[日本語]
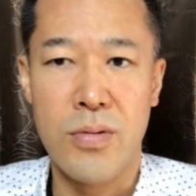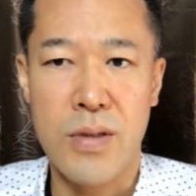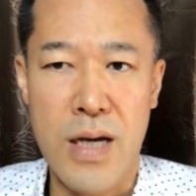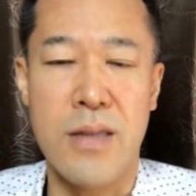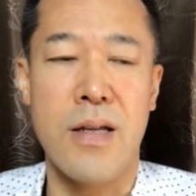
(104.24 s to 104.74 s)

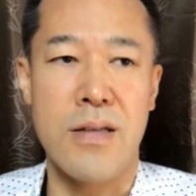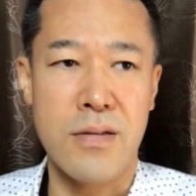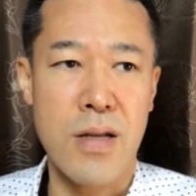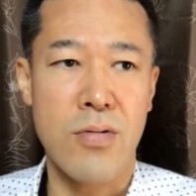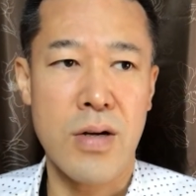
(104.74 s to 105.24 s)
であったんで
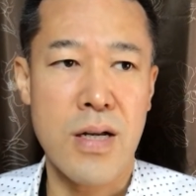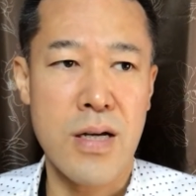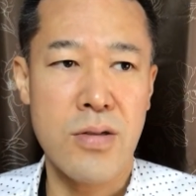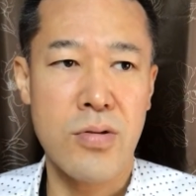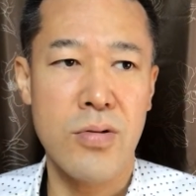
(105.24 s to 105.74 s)
すねお金が
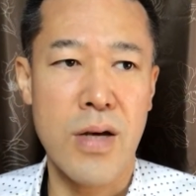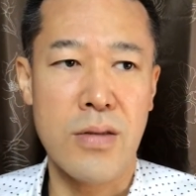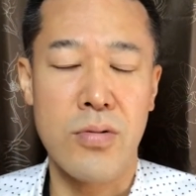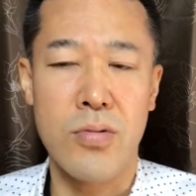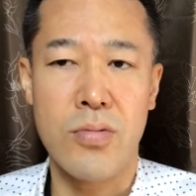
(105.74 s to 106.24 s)
必要や
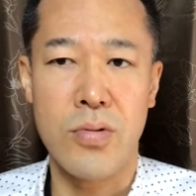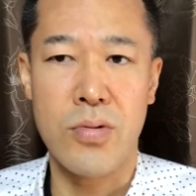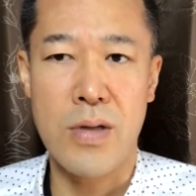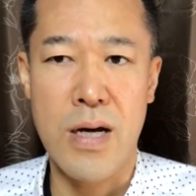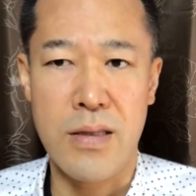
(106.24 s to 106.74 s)
というこ
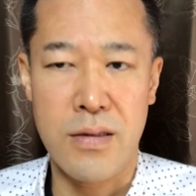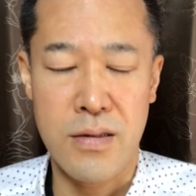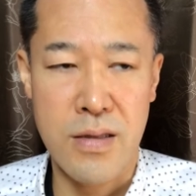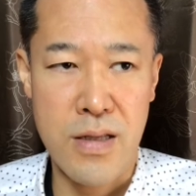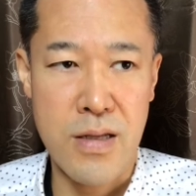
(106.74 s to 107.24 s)
とがあっ
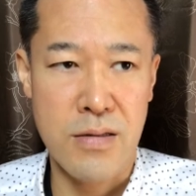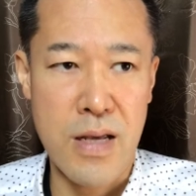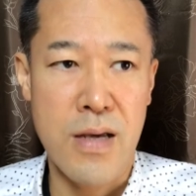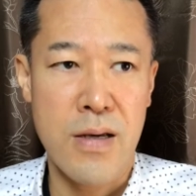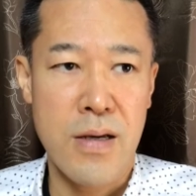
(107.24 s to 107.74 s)
てです
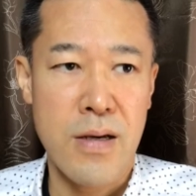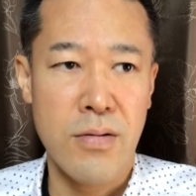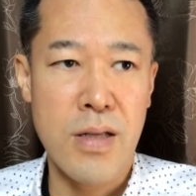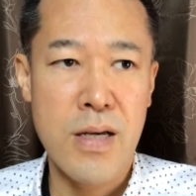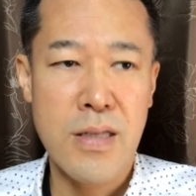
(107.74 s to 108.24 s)
ね
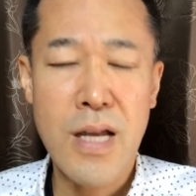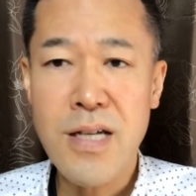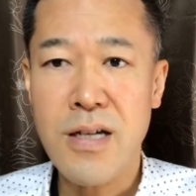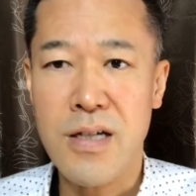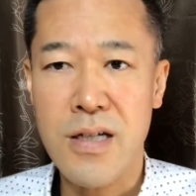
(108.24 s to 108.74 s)
で
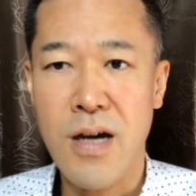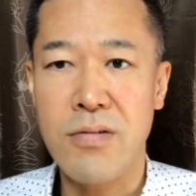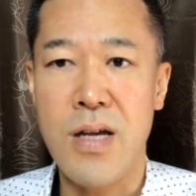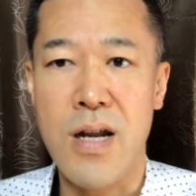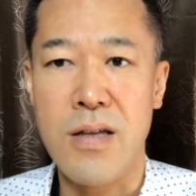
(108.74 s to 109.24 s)
大した金
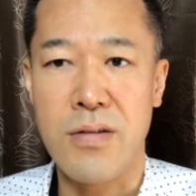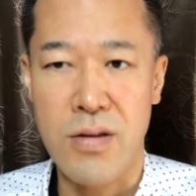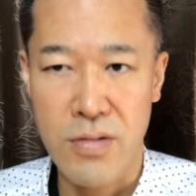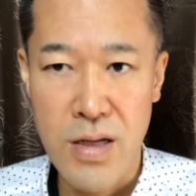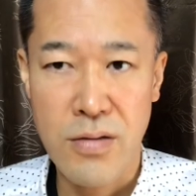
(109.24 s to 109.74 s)
額じゃないんですけ
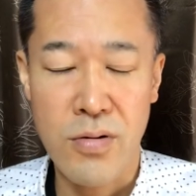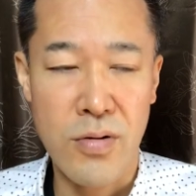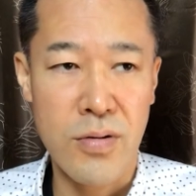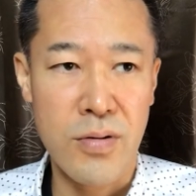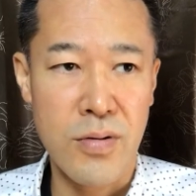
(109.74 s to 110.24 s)
どねそ
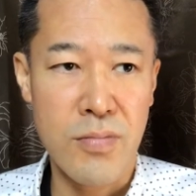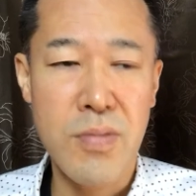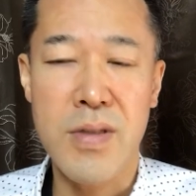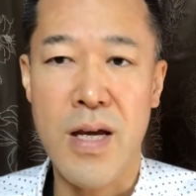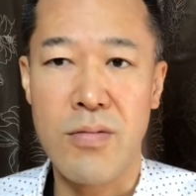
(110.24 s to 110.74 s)
の
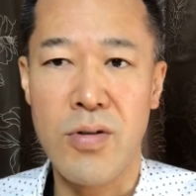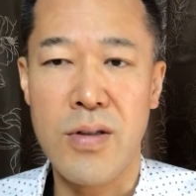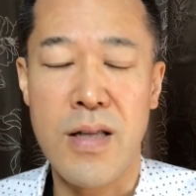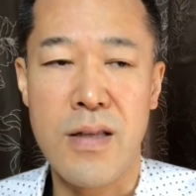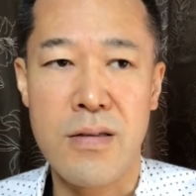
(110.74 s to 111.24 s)
ビビたるも
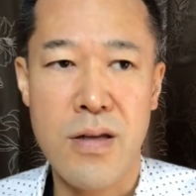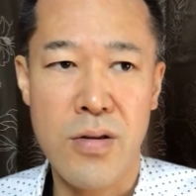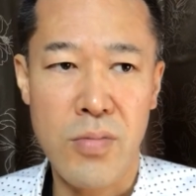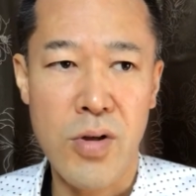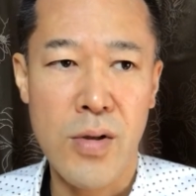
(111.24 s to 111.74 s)
んなんですけ
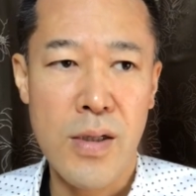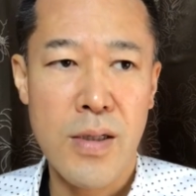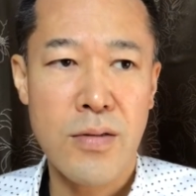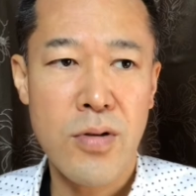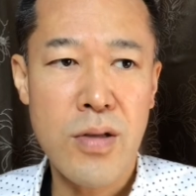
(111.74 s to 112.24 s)
ども
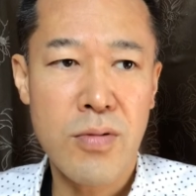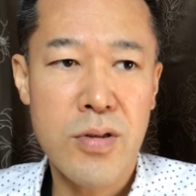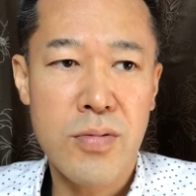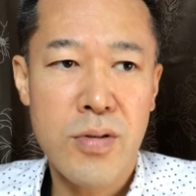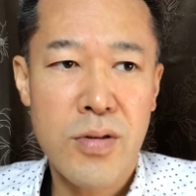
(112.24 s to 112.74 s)
それでも
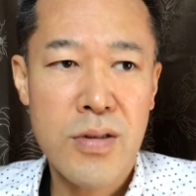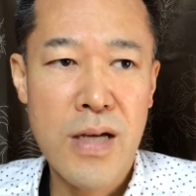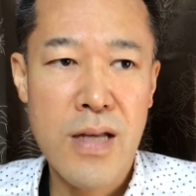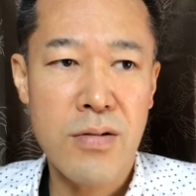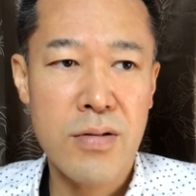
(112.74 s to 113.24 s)
自分の
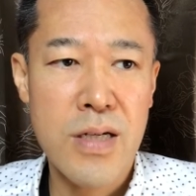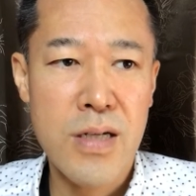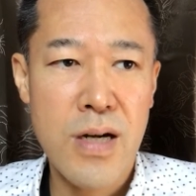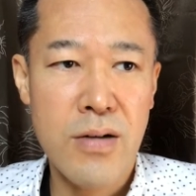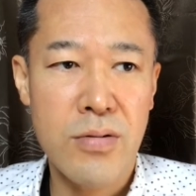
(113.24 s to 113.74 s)
使える
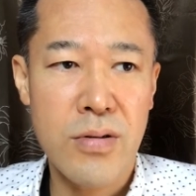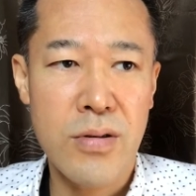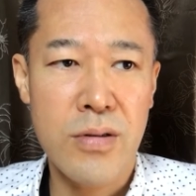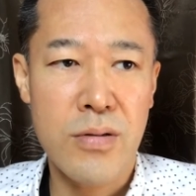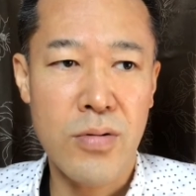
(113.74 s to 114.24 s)
金額って
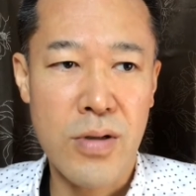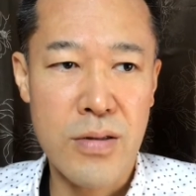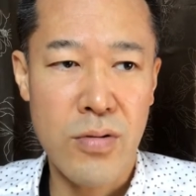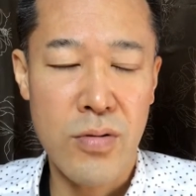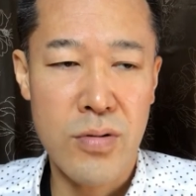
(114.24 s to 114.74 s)
とか
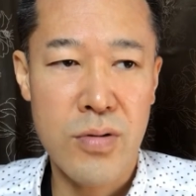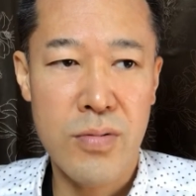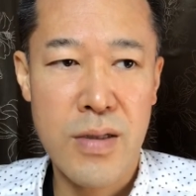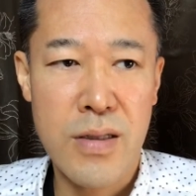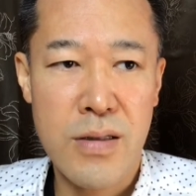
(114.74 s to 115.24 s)
その自
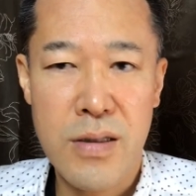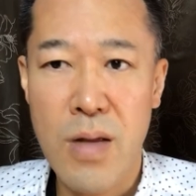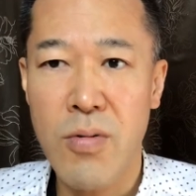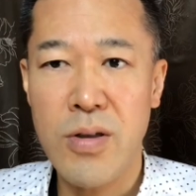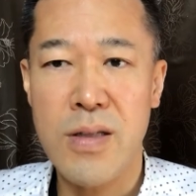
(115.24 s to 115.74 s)
分が手
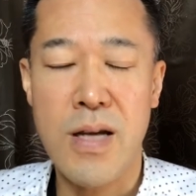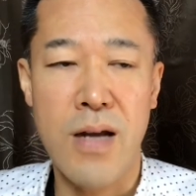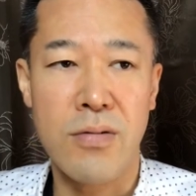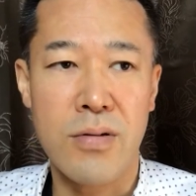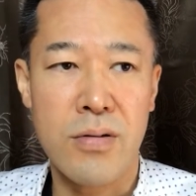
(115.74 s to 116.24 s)
持ちにあ
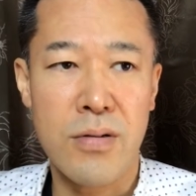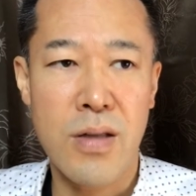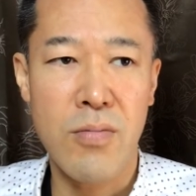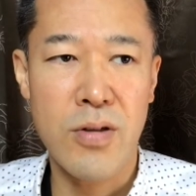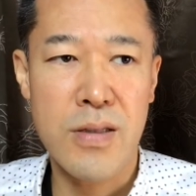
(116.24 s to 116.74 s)
る
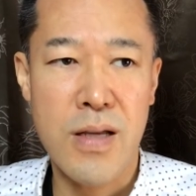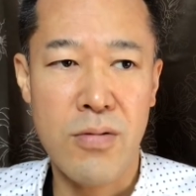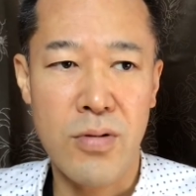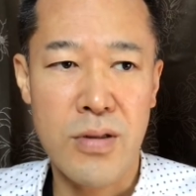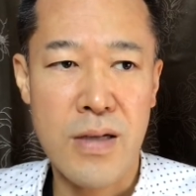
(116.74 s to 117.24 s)
手持ちで
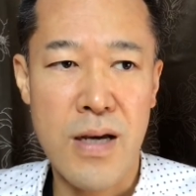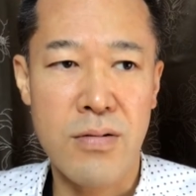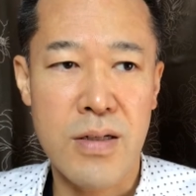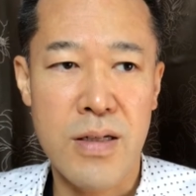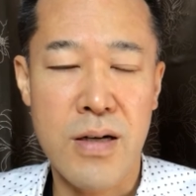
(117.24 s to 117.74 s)
こう使え
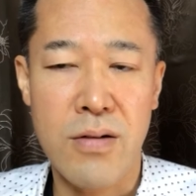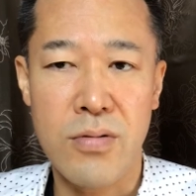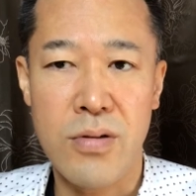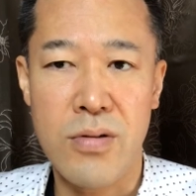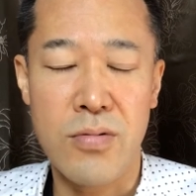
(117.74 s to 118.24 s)
る金額っ
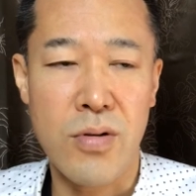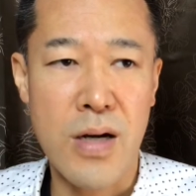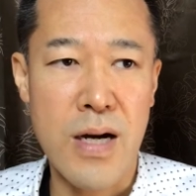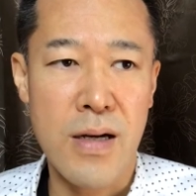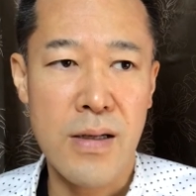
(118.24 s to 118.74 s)
ていうの
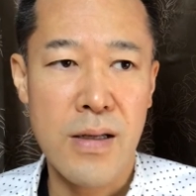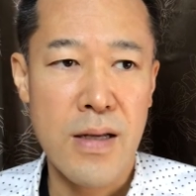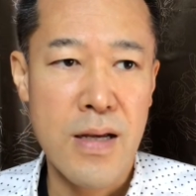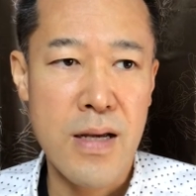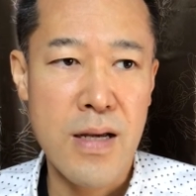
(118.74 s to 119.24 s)
が、
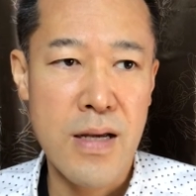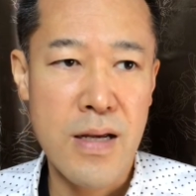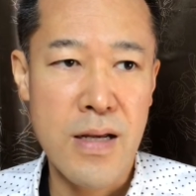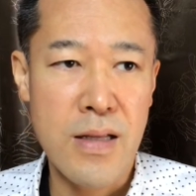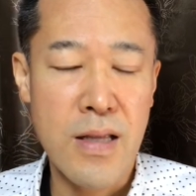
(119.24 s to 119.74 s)

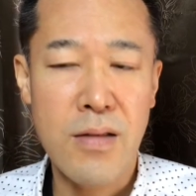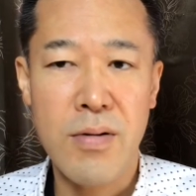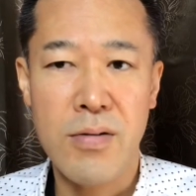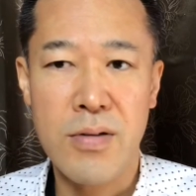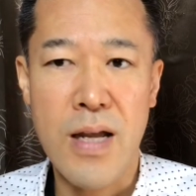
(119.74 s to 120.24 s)
えー、例え
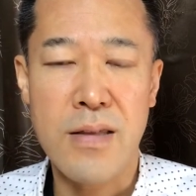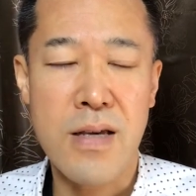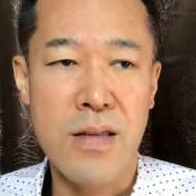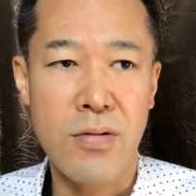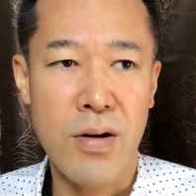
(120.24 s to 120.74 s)
ばこう何
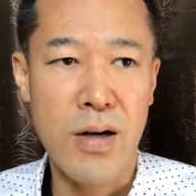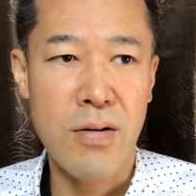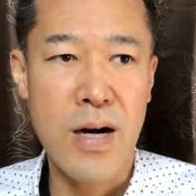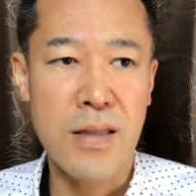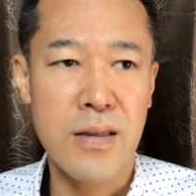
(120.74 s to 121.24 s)
千円と
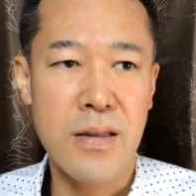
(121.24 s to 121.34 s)
こう